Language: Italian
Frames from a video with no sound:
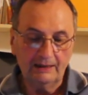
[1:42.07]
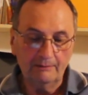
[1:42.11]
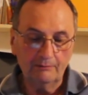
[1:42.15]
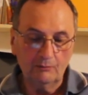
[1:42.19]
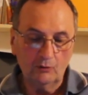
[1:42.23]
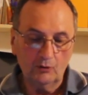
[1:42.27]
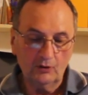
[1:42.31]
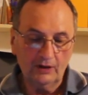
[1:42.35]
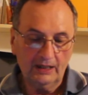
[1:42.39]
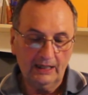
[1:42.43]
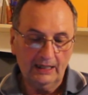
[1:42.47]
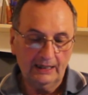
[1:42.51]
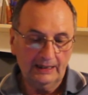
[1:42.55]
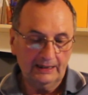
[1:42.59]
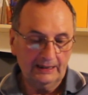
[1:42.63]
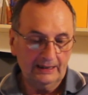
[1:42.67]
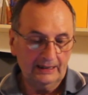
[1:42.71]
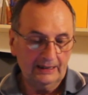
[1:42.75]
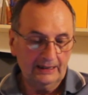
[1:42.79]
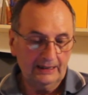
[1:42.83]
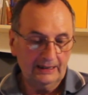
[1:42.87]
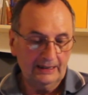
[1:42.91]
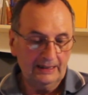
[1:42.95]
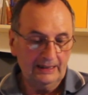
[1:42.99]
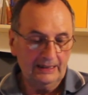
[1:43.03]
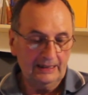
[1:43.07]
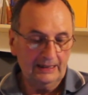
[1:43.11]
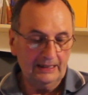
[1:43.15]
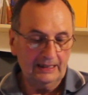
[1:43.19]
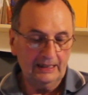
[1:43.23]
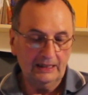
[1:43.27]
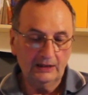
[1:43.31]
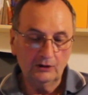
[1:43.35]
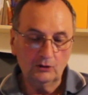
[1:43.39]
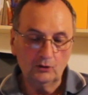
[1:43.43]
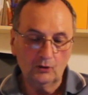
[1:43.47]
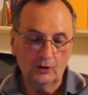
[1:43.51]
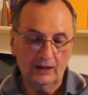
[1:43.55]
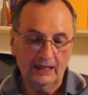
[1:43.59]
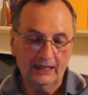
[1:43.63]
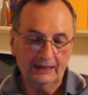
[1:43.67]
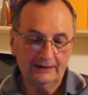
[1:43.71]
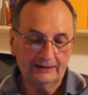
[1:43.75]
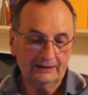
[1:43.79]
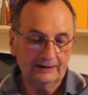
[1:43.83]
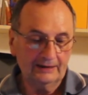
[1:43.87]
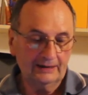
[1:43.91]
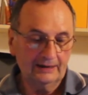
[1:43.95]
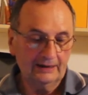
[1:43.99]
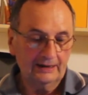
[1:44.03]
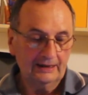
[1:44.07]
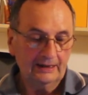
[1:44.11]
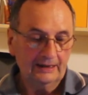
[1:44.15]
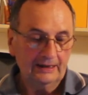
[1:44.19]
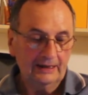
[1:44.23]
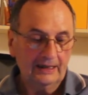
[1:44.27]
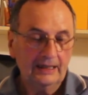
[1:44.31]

immorali, né idolatri,